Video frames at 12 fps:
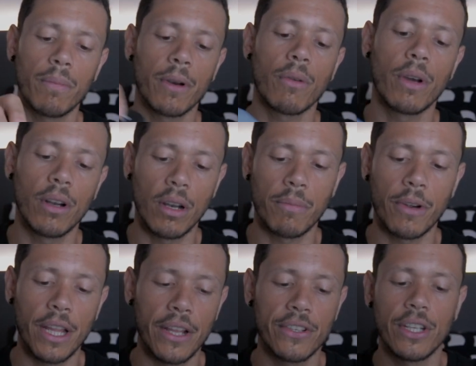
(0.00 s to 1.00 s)
pero bueno, le
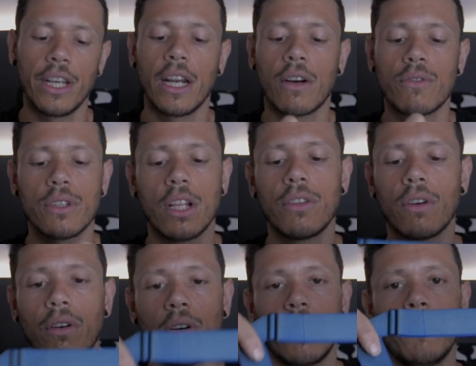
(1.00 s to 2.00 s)
puedes ir
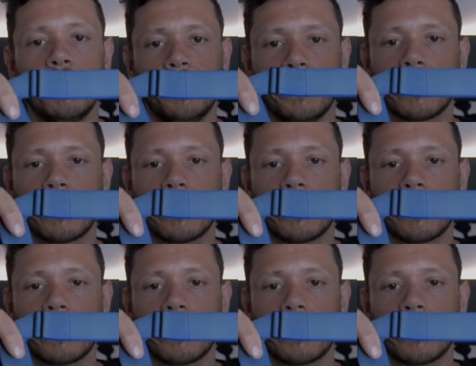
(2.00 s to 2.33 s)
ajustando con,